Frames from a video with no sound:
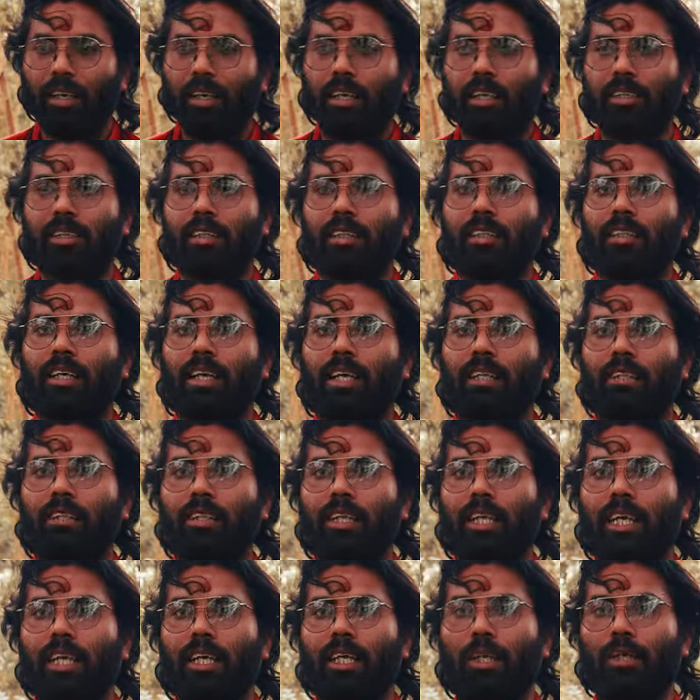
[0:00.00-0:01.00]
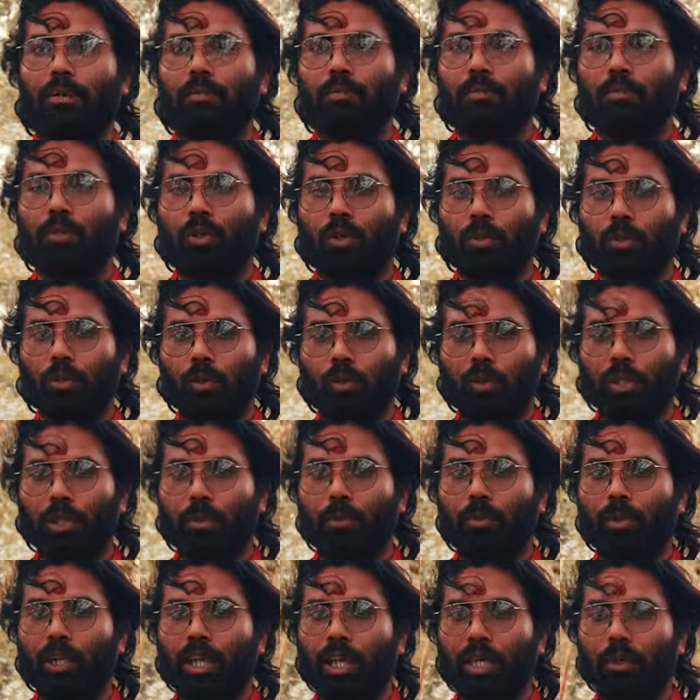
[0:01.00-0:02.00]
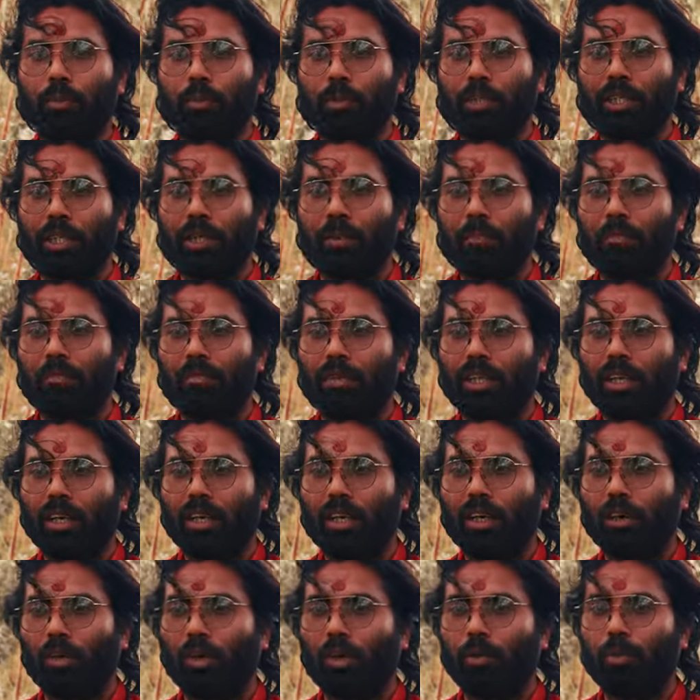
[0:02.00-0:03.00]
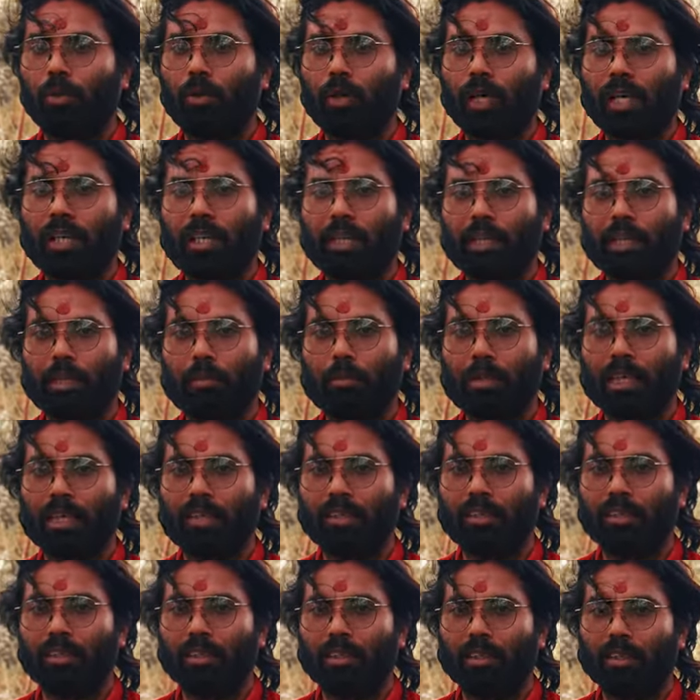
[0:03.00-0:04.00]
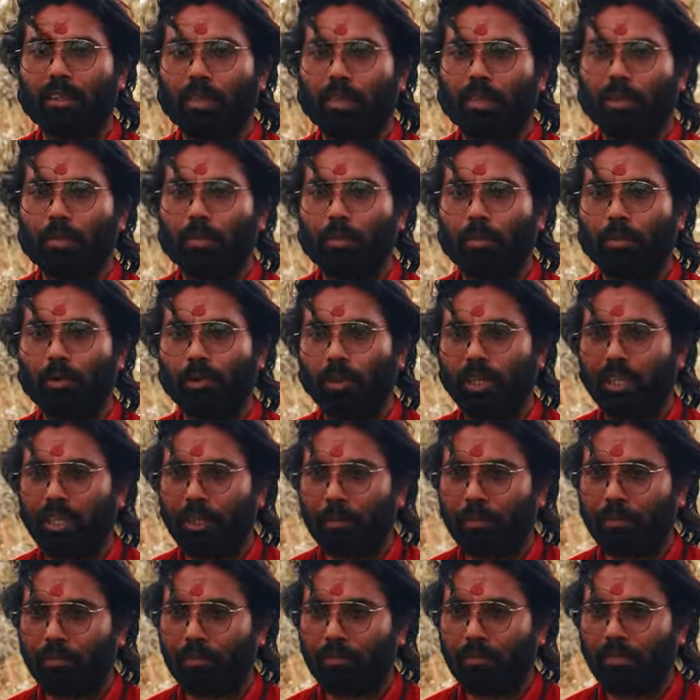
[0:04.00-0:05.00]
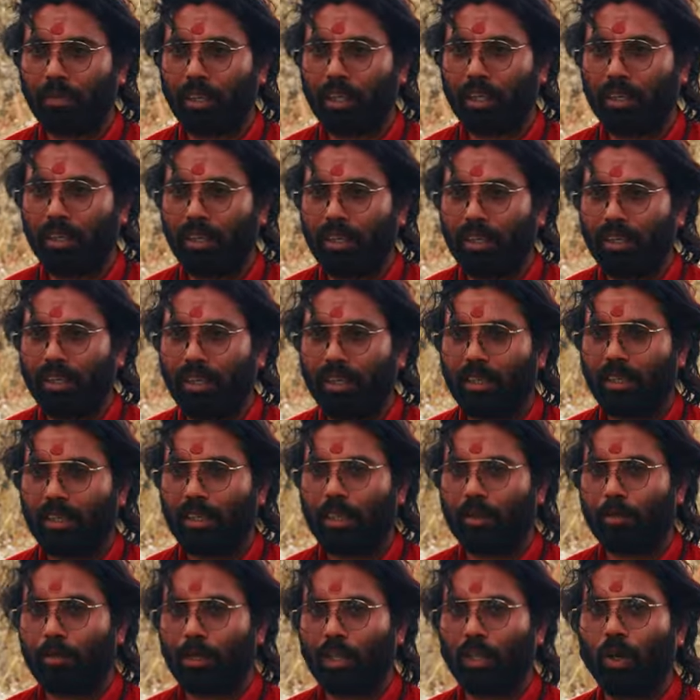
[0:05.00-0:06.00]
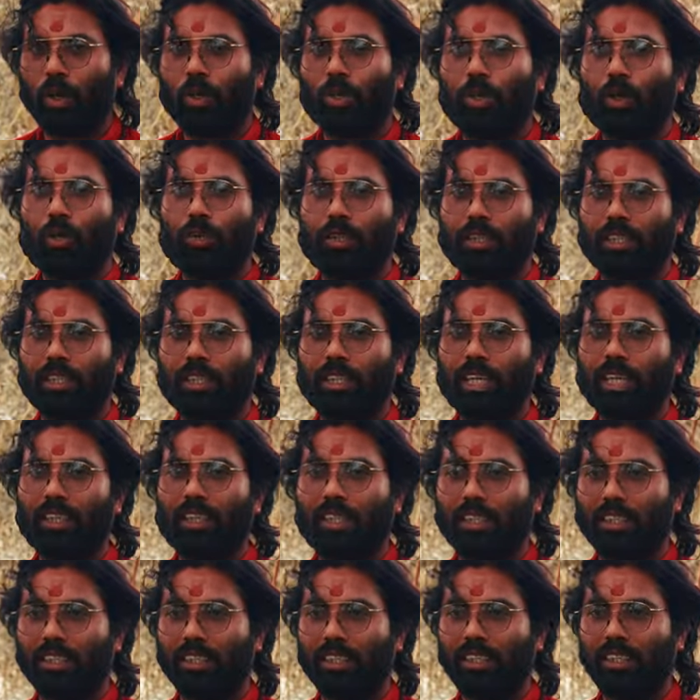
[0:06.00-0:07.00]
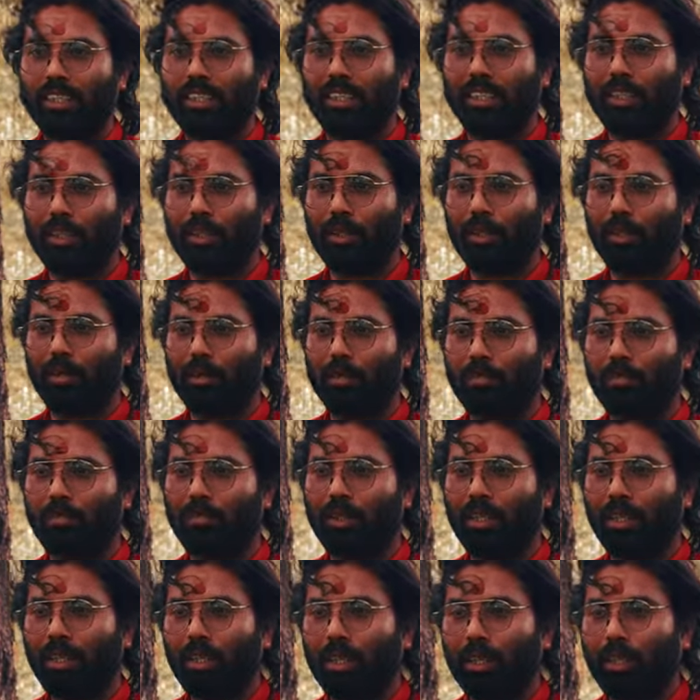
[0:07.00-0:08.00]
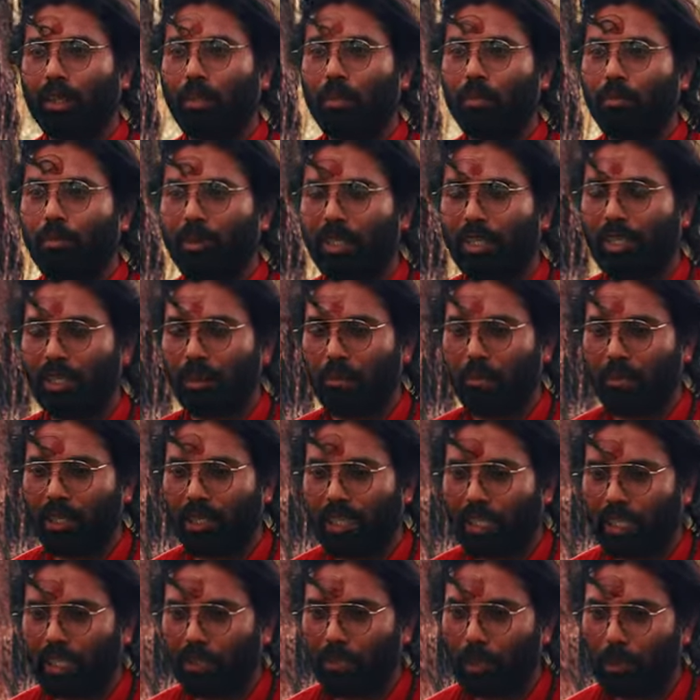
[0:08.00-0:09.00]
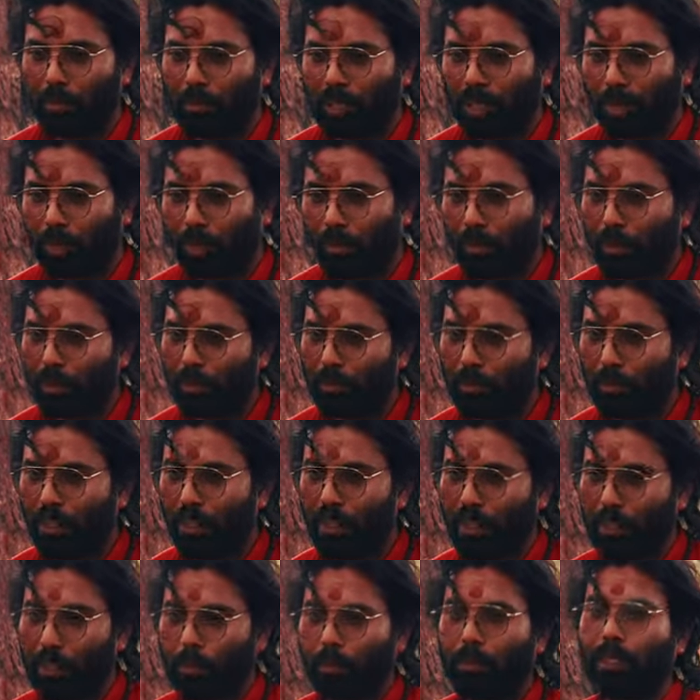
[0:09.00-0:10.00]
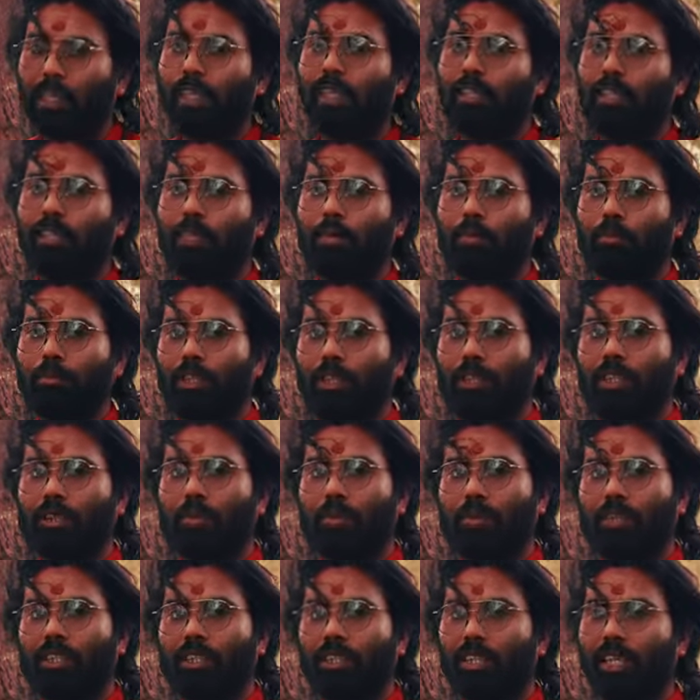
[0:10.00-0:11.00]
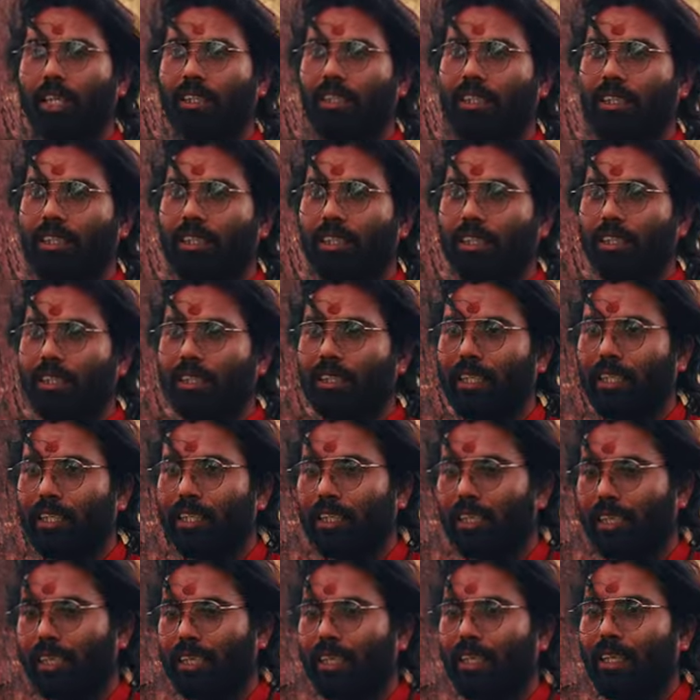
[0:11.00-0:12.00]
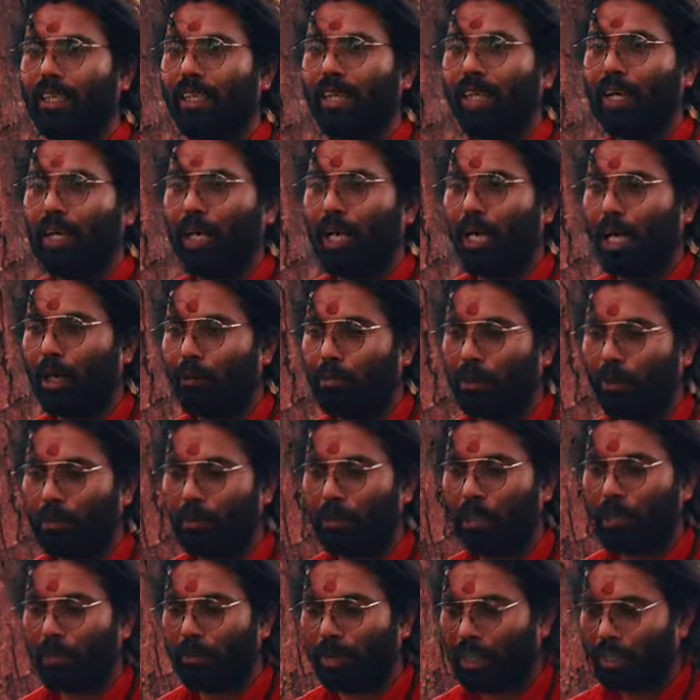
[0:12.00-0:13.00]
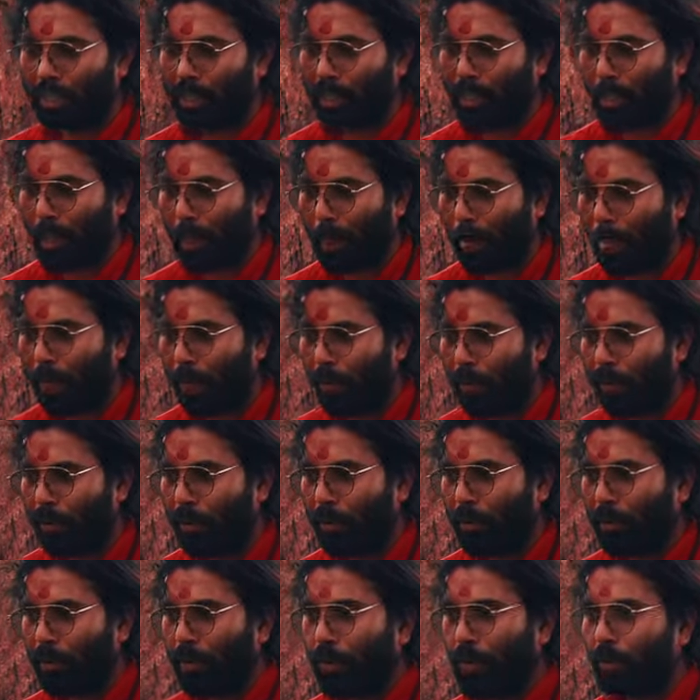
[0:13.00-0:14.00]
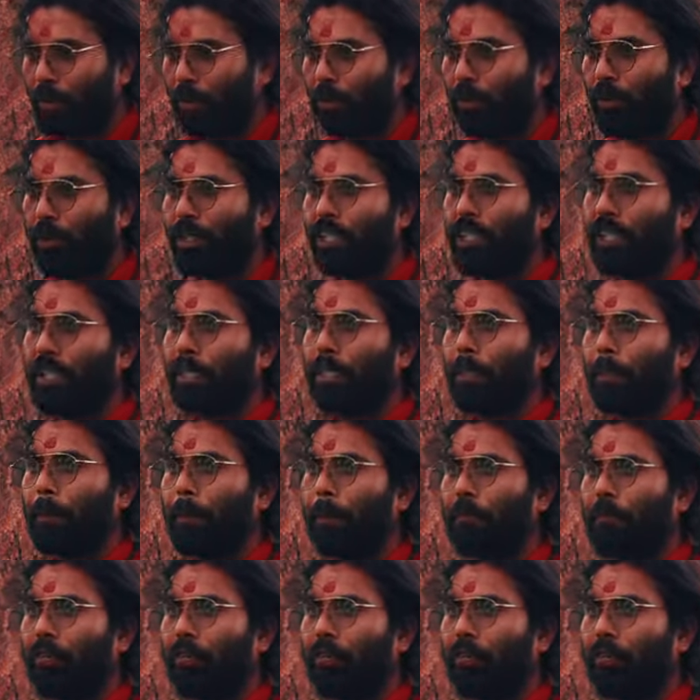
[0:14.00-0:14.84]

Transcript: एक दिन ऐसे ही गुरुजी बुलाए मुझे और बुलाने के बाद बोले कि बताओ कौन सी साधना करना चाहते हो तो मैं मेरा जवाब था गुरुजी मुझे नहीं पता कि मुझे कौन सी साधना करनी चाहिए आप ही मुझे बताएं तो जी ने